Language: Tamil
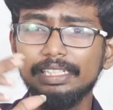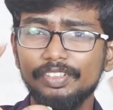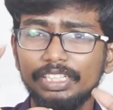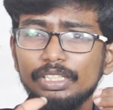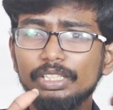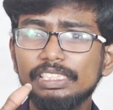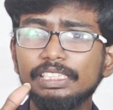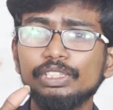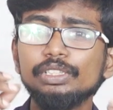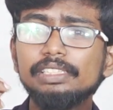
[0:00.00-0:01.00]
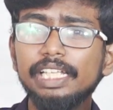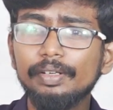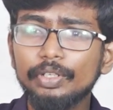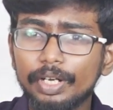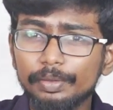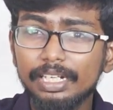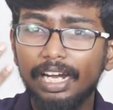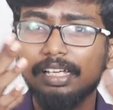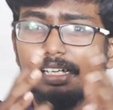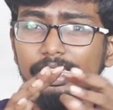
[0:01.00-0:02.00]
இது வந்து ஜஸ்ட் தேவகவுடா வந்து
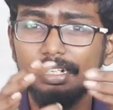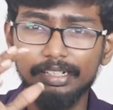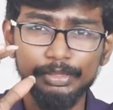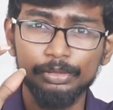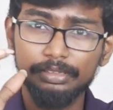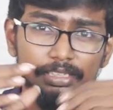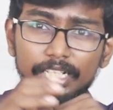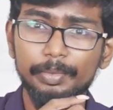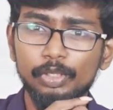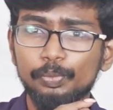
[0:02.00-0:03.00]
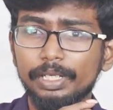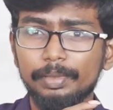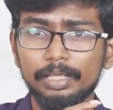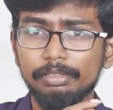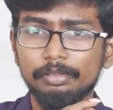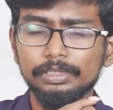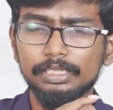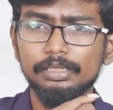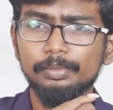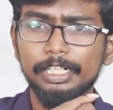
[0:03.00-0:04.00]
நாடகம் ஆடுறாருன்னு சொல்லிட்டு சித்தராமையா உட்பட பல பேர்
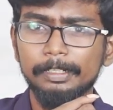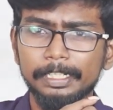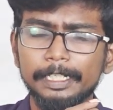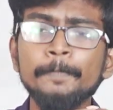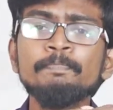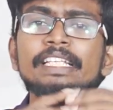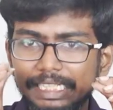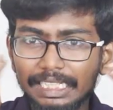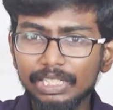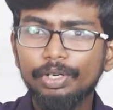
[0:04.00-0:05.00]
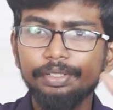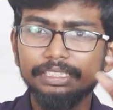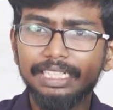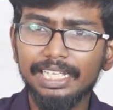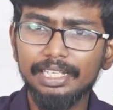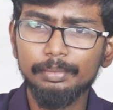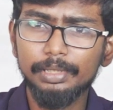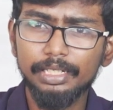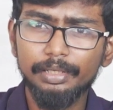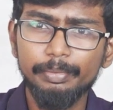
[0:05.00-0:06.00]
விமர்சனம் பண்ணியிருந்தாங்க இந்த ஒரு விஷயத்தில்
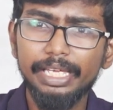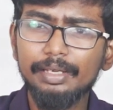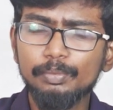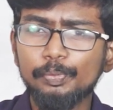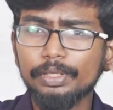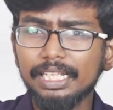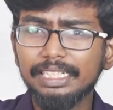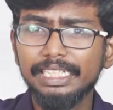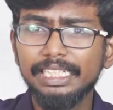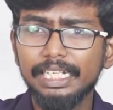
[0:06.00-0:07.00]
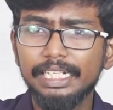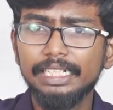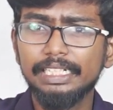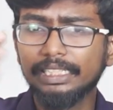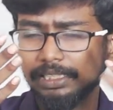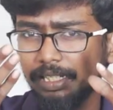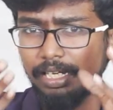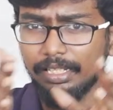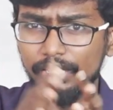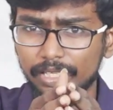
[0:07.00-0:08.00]
மே முப்பதாம் தேதி நைட்டு
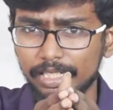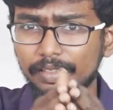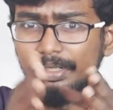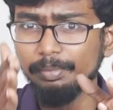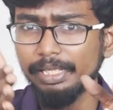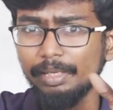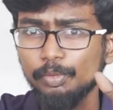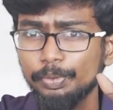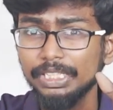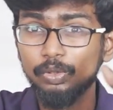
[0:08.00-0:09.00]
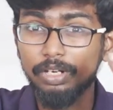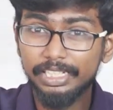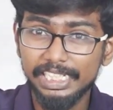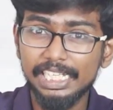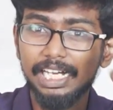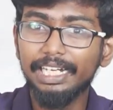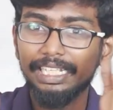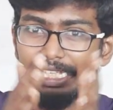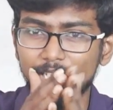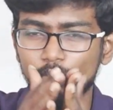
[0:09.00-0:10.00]
அதை அதாவது மே முப்பத்தி ஒன்றாம் தேதி
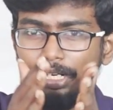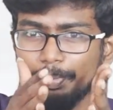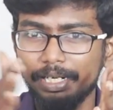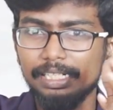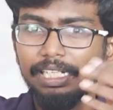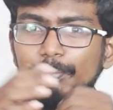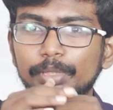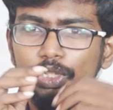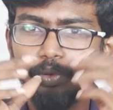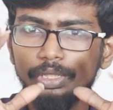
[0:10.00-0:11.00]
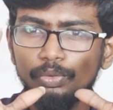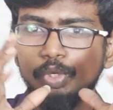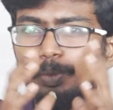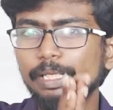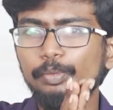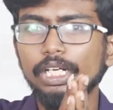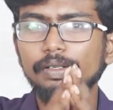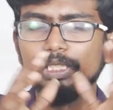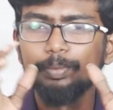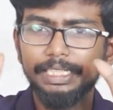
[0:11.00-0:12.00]
காலையில் யாருக்குறைய பன்னெண்டு ஐம்பத்தி ஒன்று ஒரு மணி
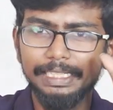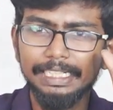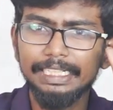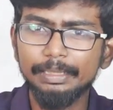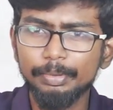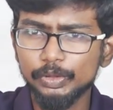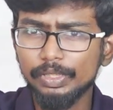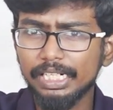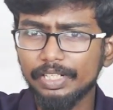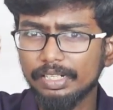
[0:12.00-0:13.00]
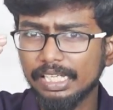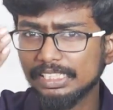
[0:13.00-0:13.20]
போல் வந்து பார்த்திங்கன்னா பிரஜ்வல் ரேவனா